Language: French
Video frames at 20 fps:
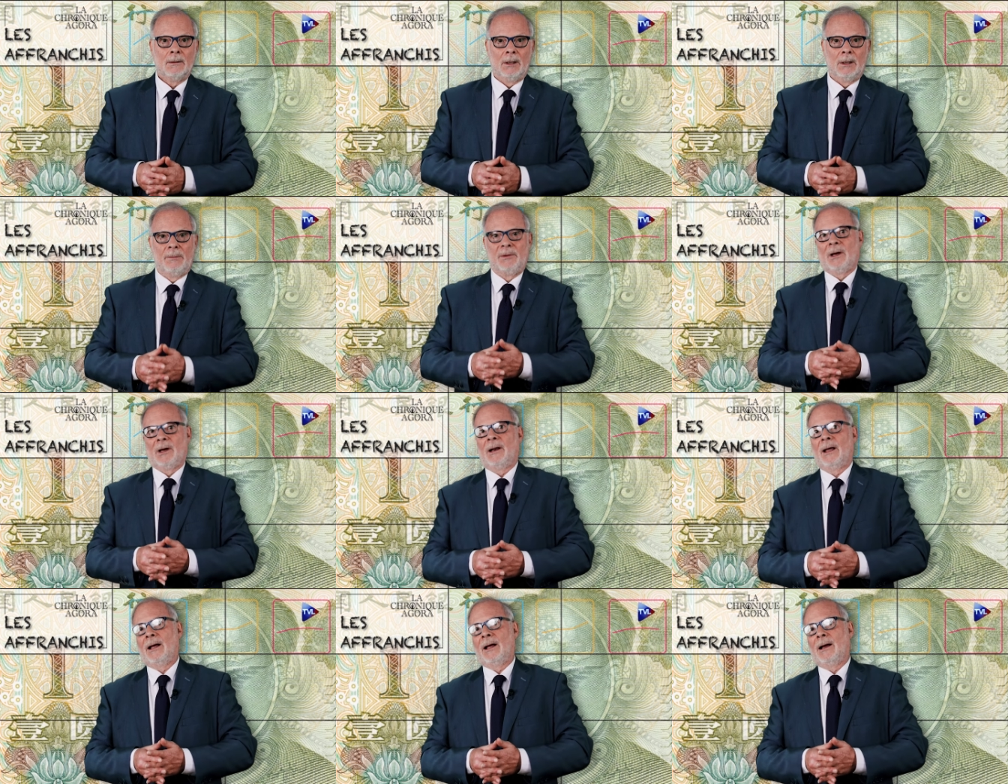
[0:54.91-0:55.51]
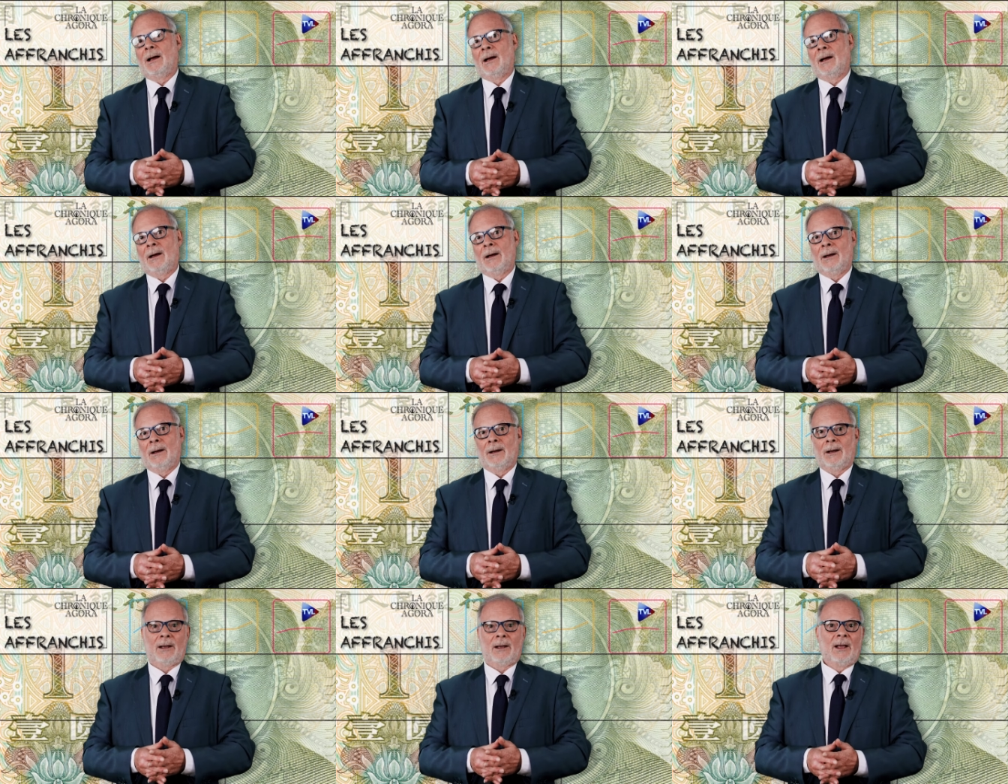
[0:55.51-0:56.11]
Eh bien,
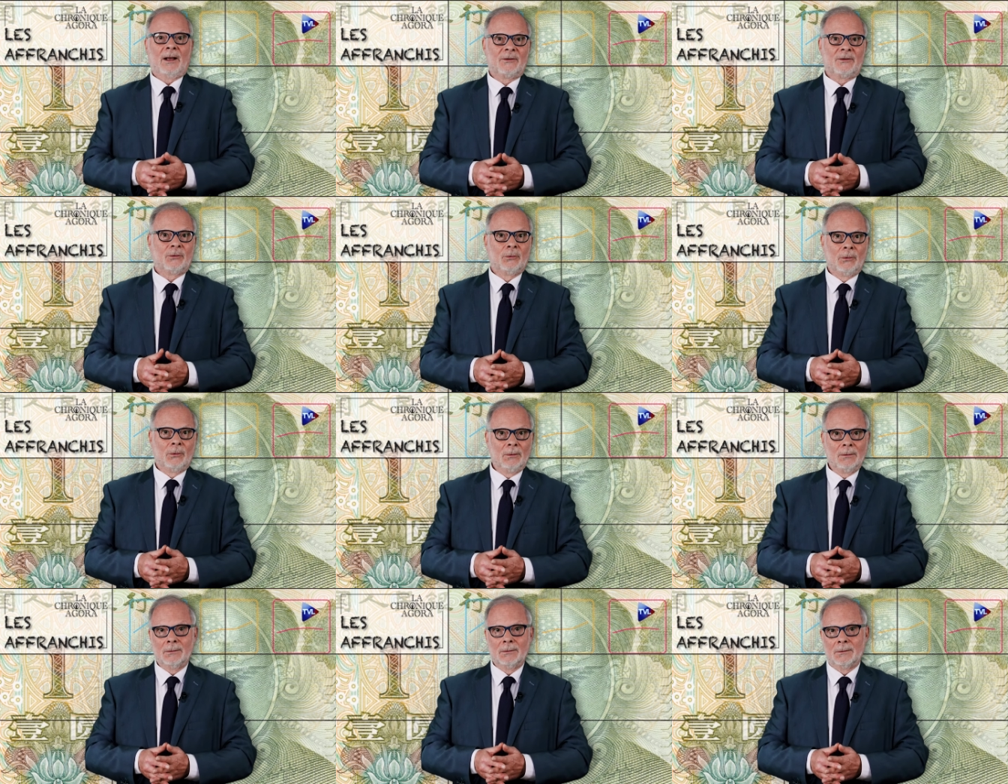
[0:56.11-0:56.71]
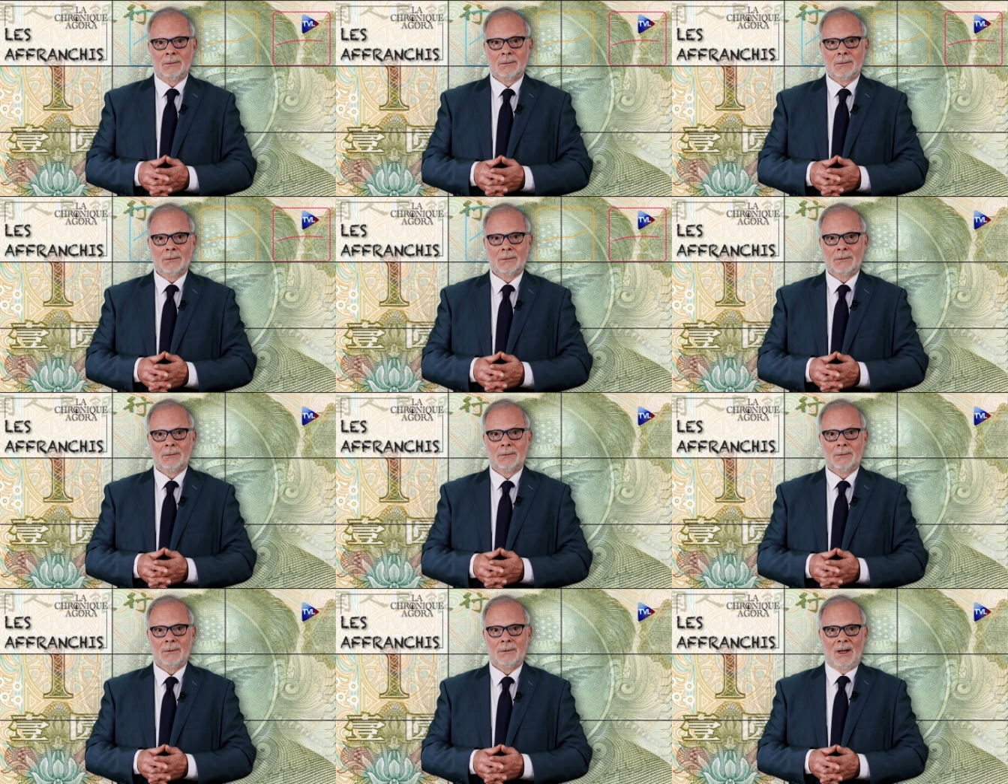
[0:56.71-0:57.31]
la réaction,
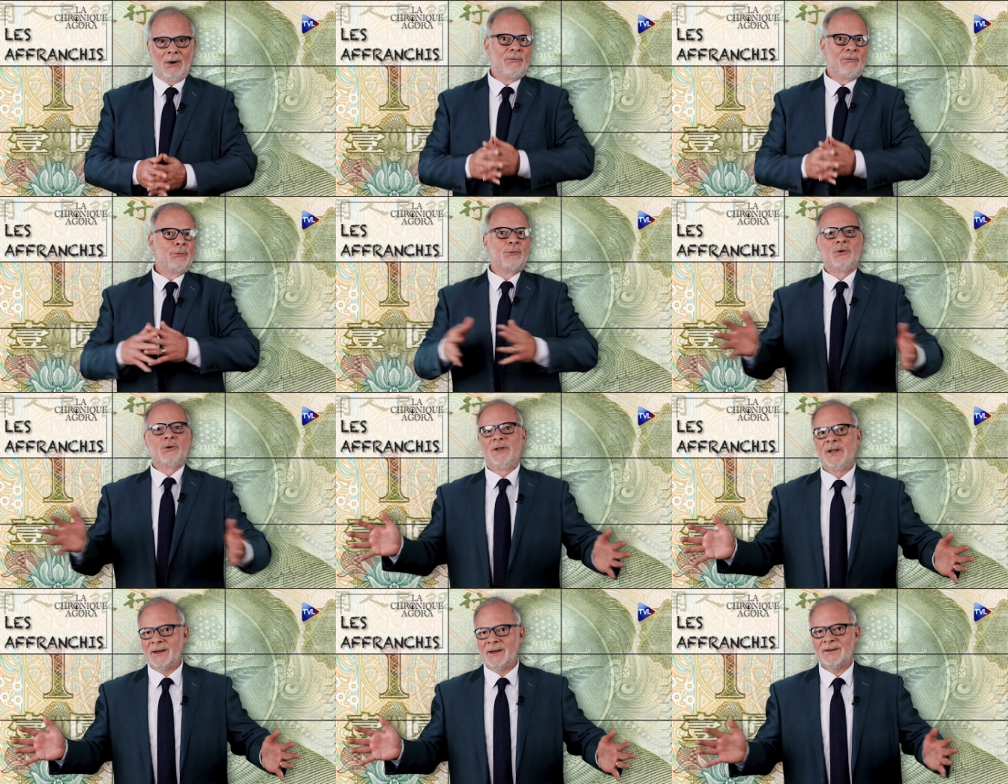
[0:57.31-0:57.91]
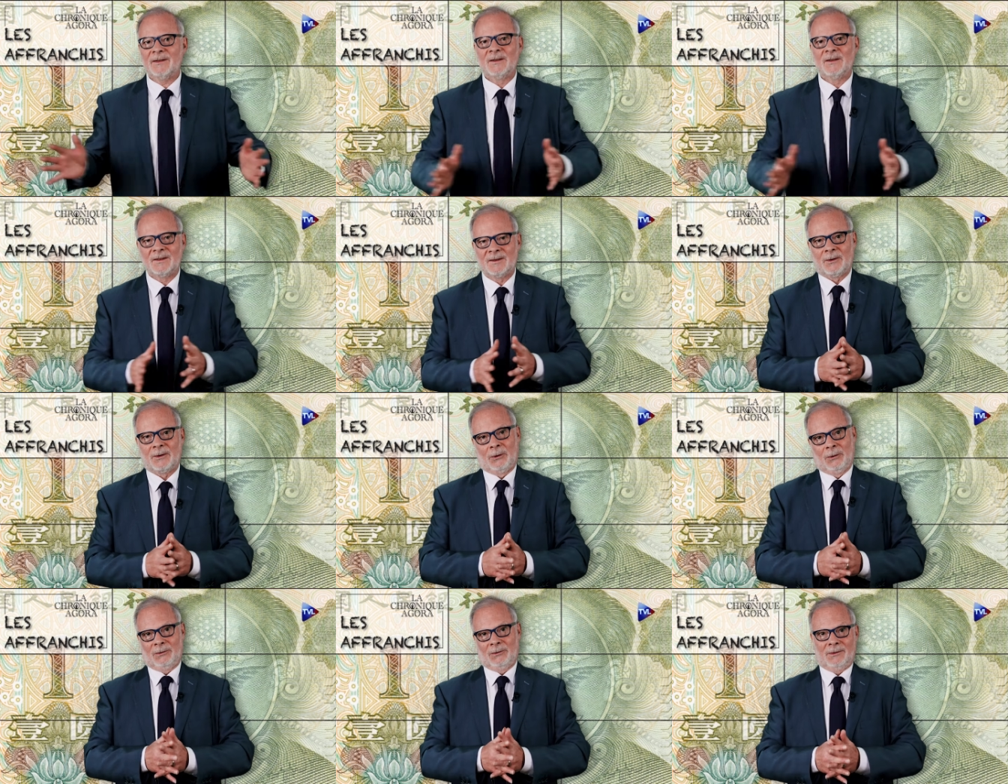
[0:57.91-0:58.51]
elle fut
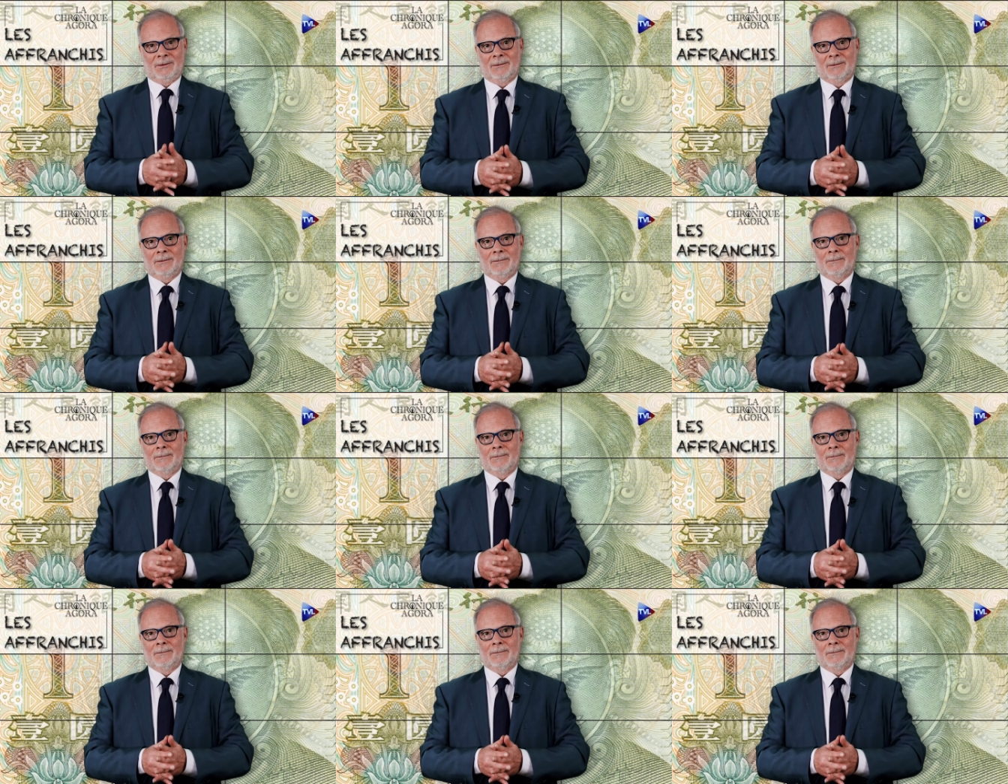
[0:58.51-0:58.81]
inexistante.